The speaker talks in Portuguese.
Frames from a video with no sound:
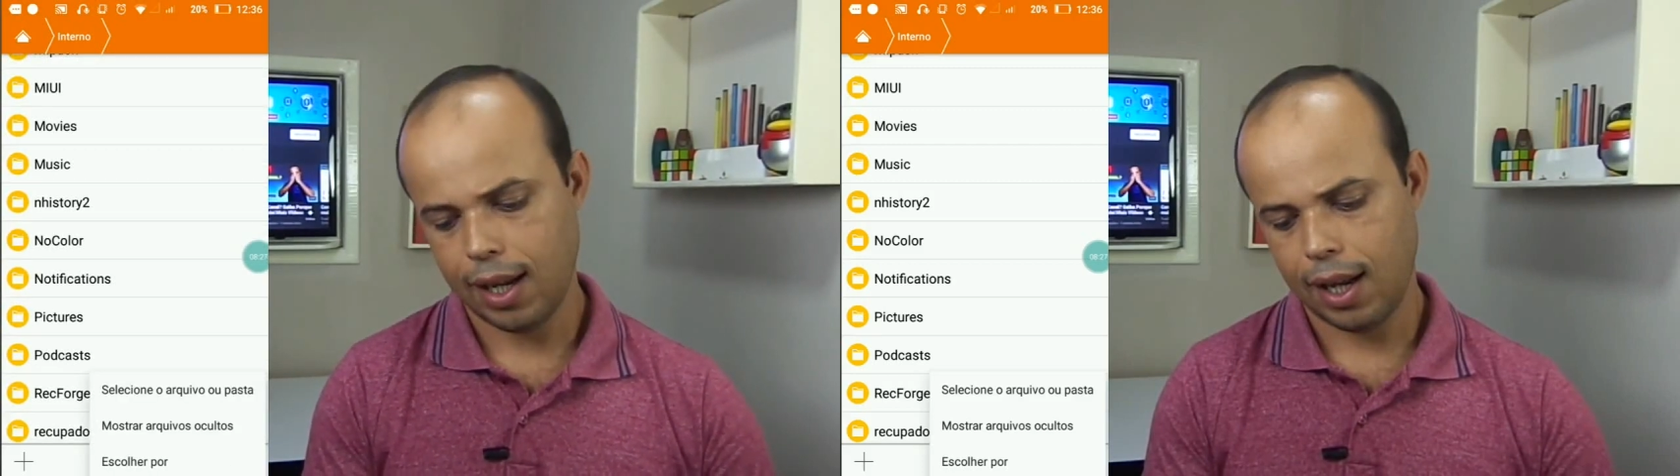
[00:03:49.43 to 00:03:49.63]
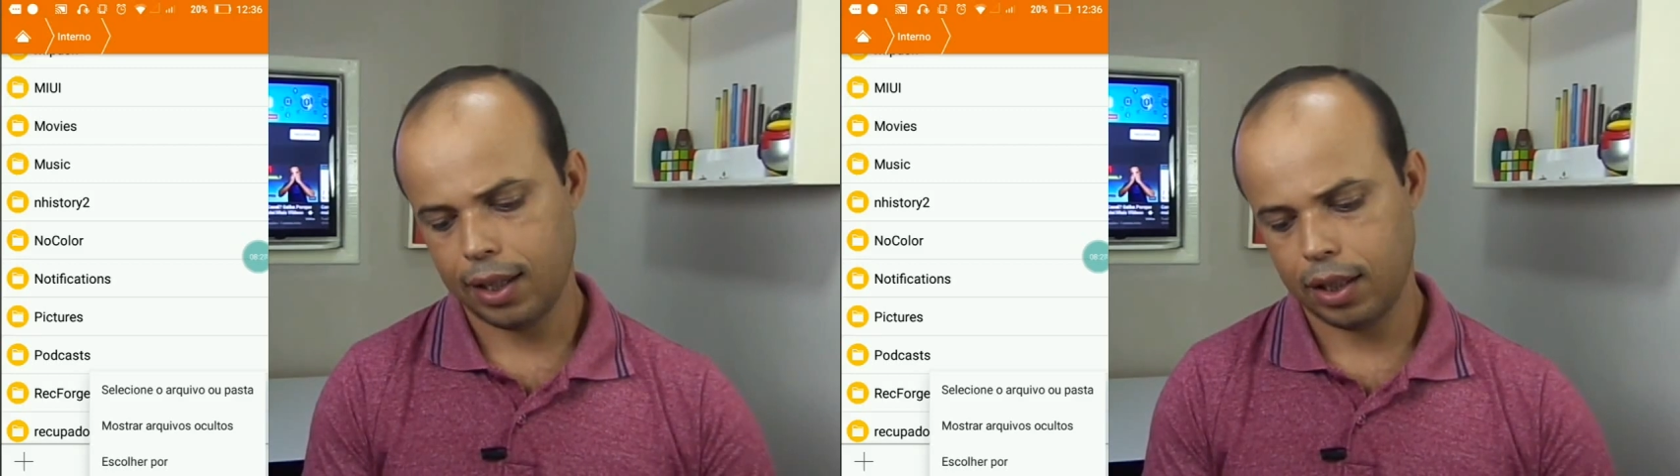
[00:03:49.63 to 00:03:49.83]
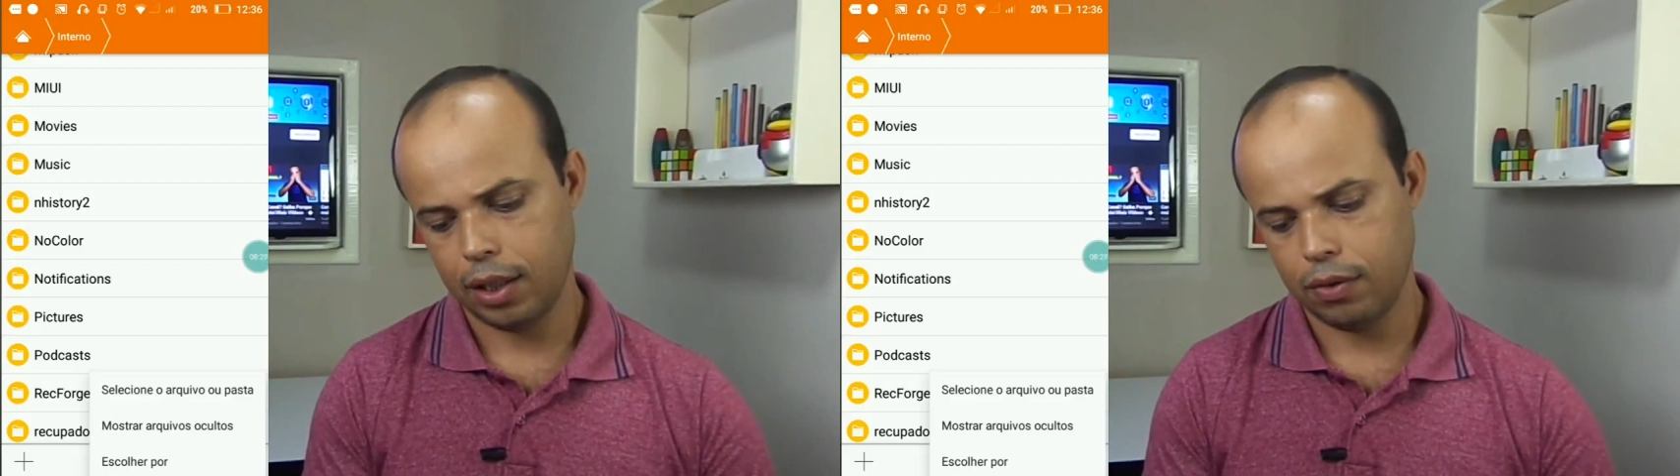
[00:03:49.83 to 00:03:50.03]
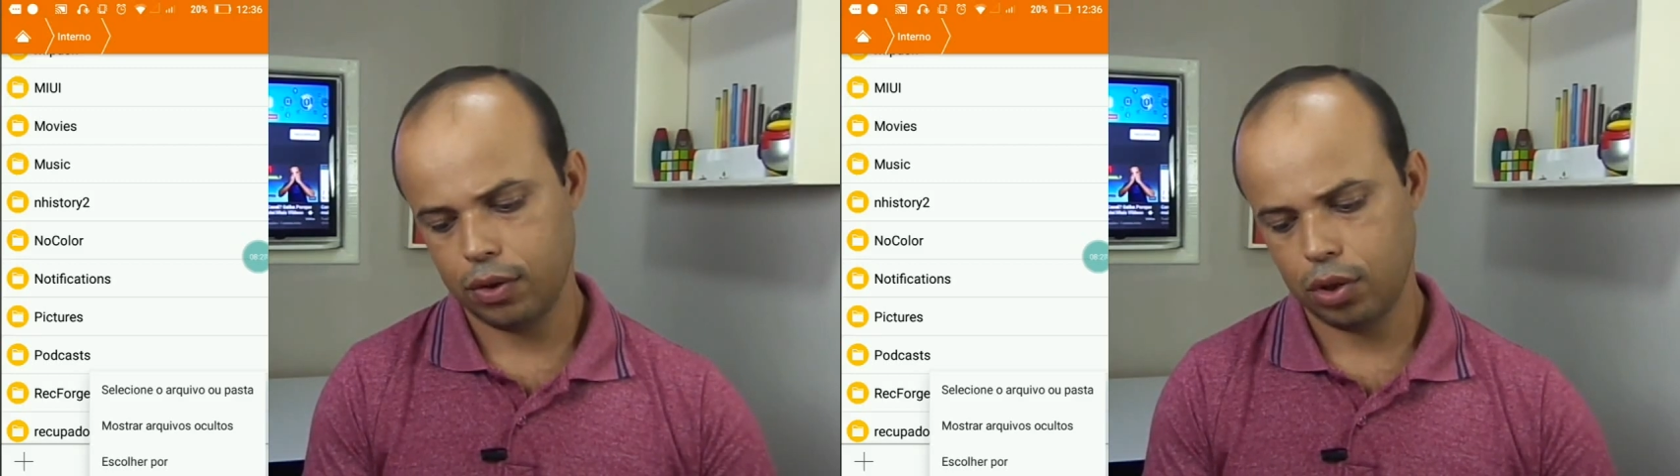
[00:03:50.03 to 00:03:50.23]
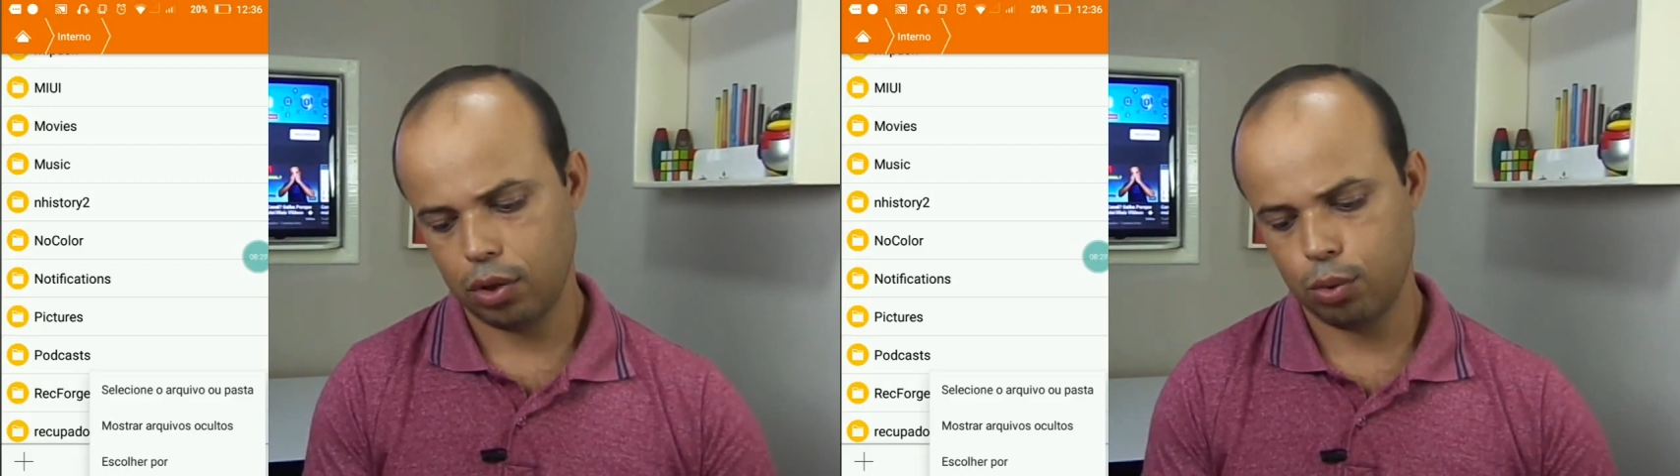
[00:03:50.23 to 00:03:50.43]

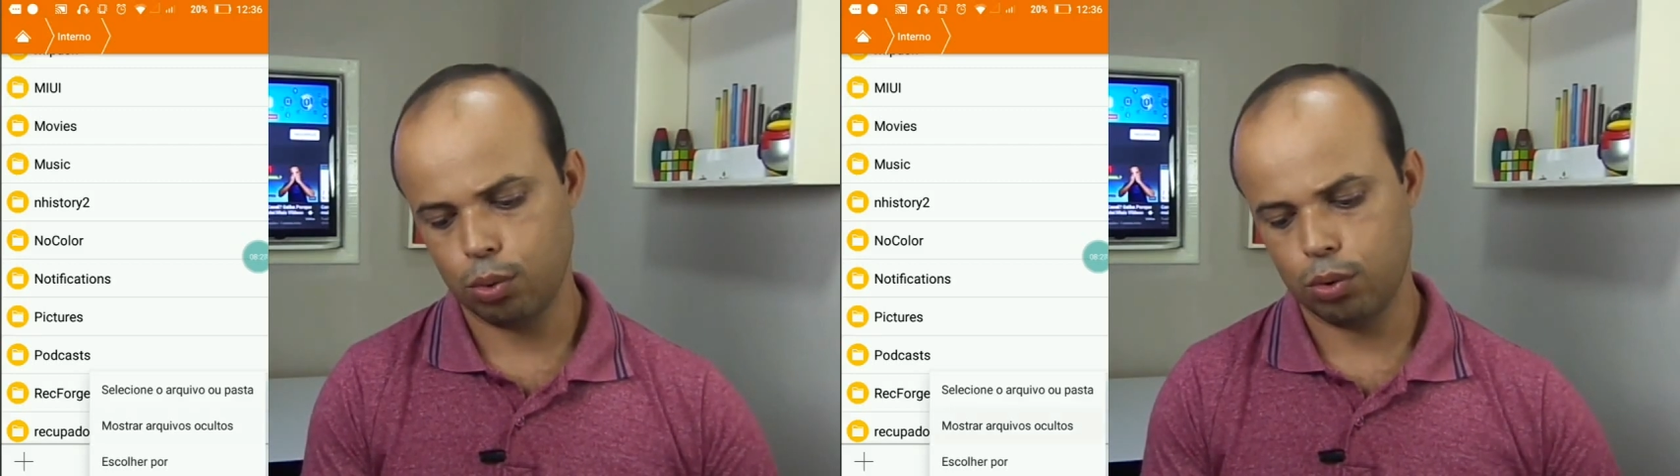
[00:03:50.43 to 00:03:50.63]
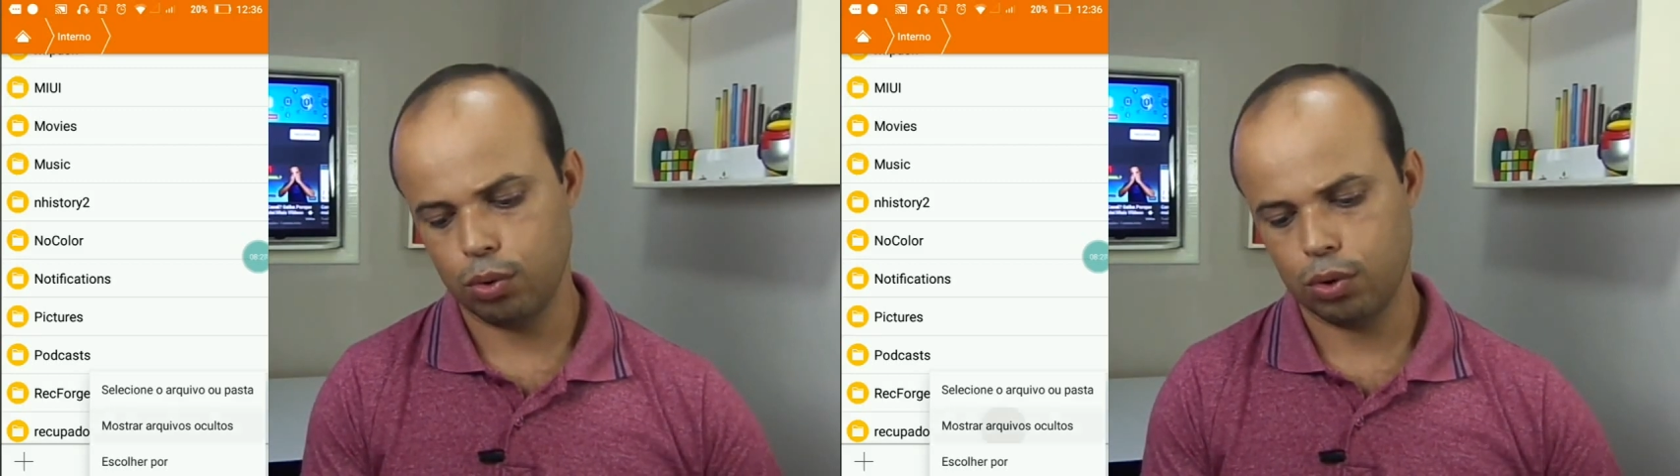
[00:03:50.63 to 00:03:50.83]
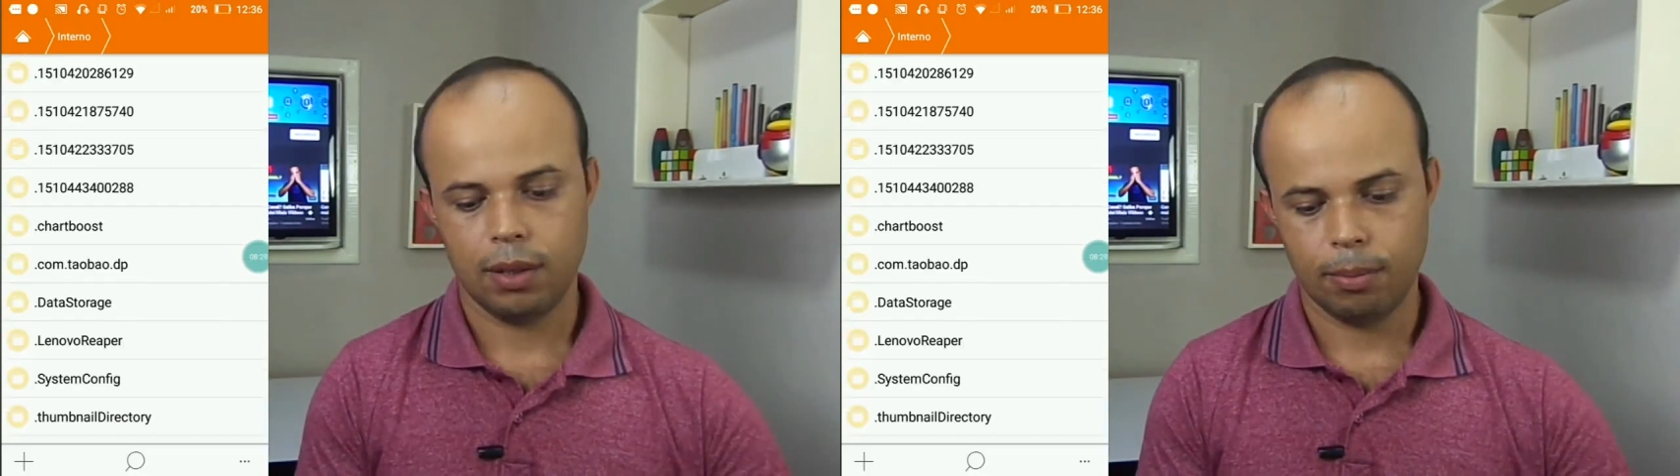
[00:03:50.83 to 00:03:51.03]
arquivos ocultos.